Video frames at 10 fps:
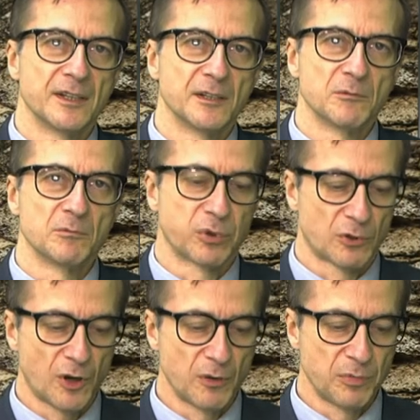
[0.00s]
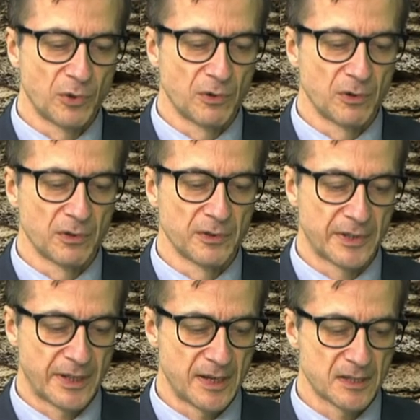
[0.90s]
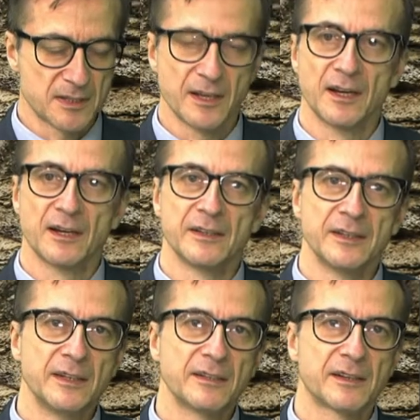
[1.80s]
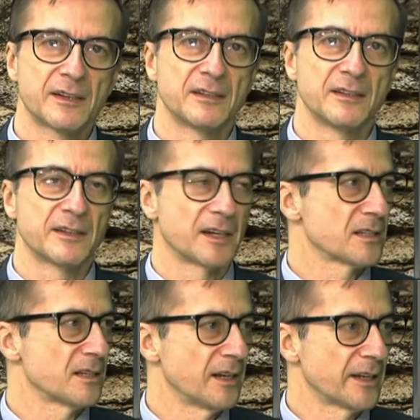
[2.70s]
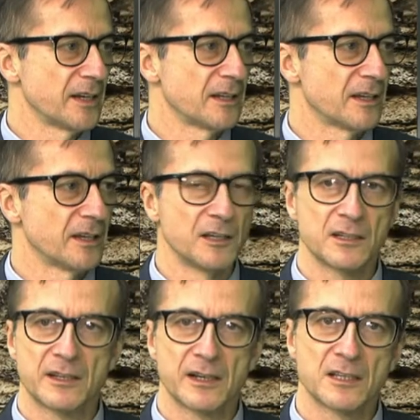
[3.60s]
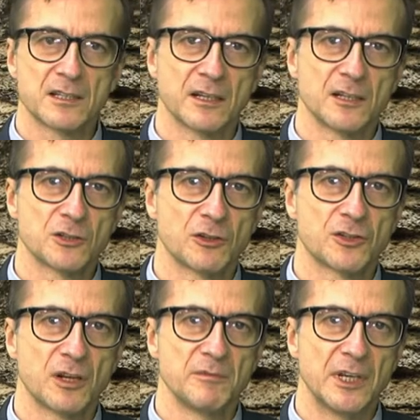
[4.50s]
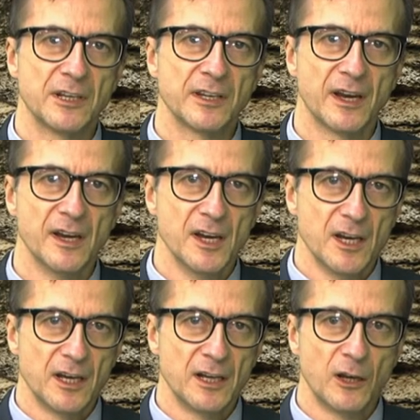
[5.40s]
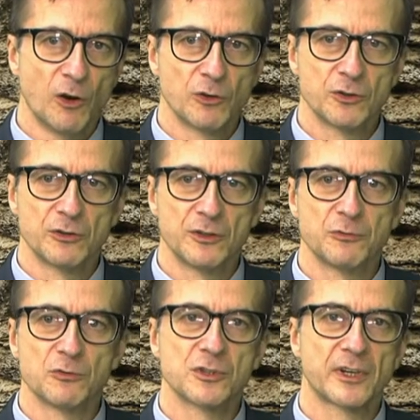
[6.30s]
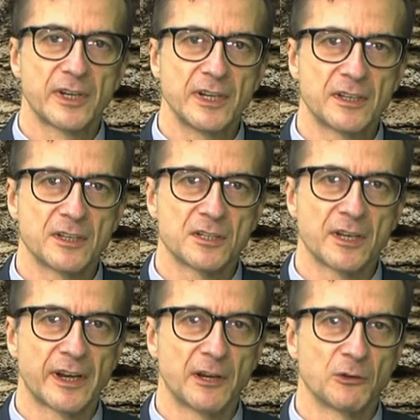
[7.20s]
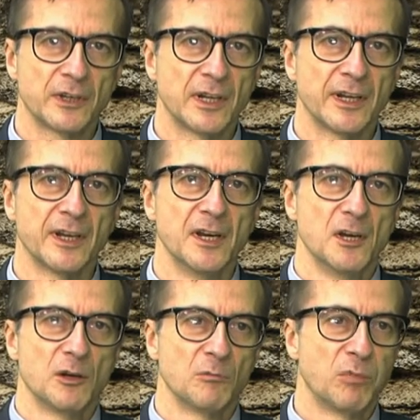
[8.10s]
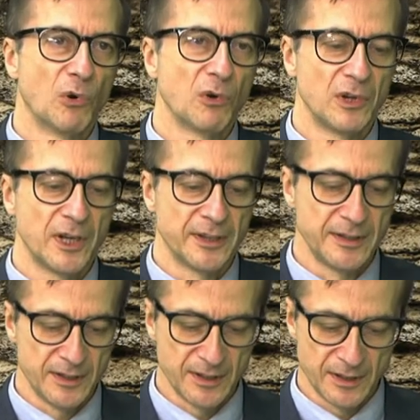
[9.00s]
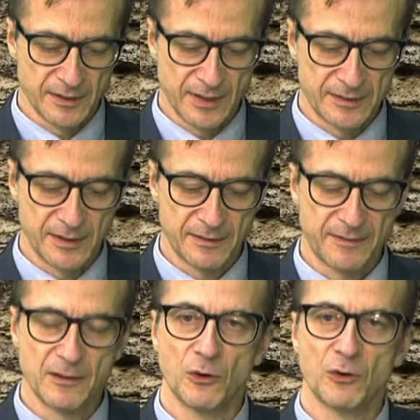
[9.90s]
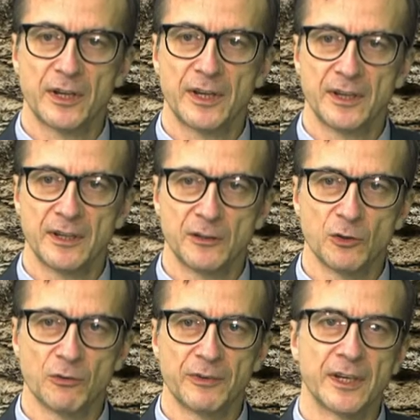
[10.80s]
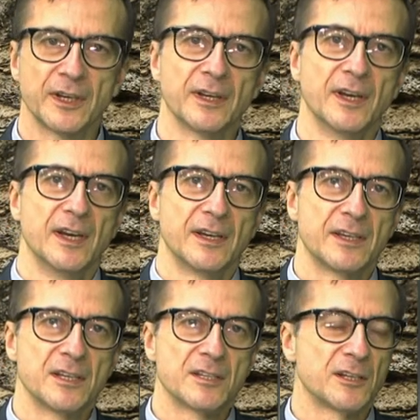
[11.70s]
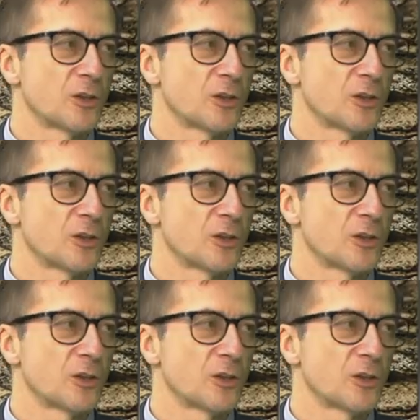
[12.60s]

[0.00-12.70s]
eh, purtroppo interessa internet, interessa la rete, interessa i social media e l'odio diffuso in rete, si creano delle bolle di, eh, di attenzione dove chi si